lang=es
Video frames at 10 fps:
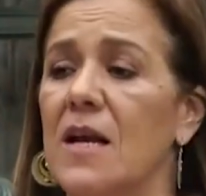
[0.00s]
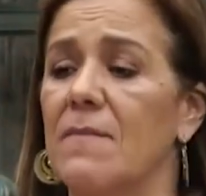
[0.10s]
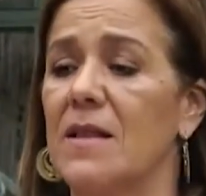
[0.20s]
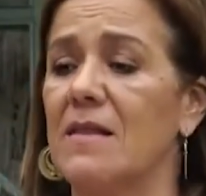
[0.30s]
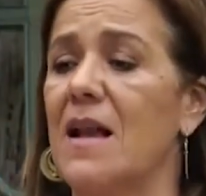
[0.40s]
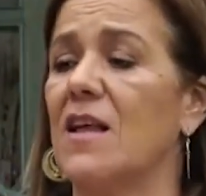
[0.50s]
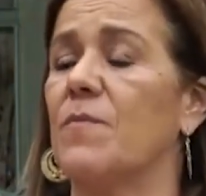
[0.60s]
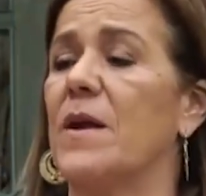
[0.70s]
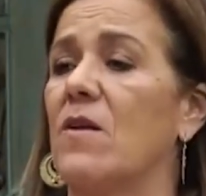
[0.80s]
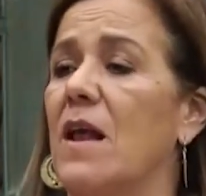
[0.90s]
elementales,
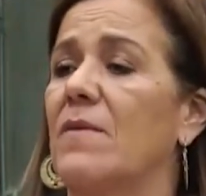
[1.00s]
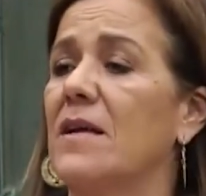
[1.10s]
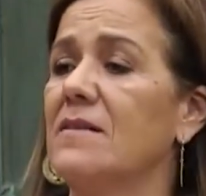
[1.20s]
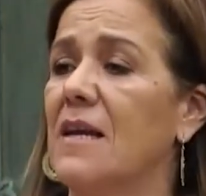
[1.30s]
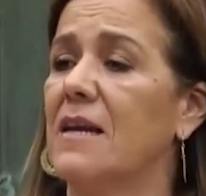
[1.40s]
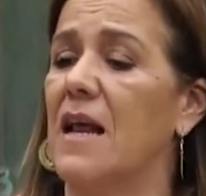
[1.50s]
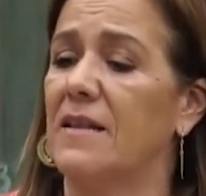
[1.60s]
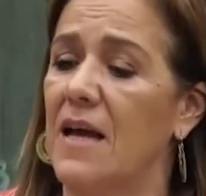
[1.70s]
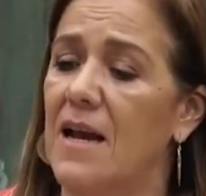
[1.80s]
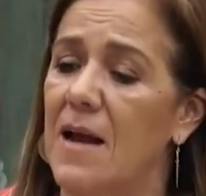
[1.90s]
pero la verdad es que en el
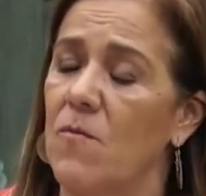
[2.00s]
Día de la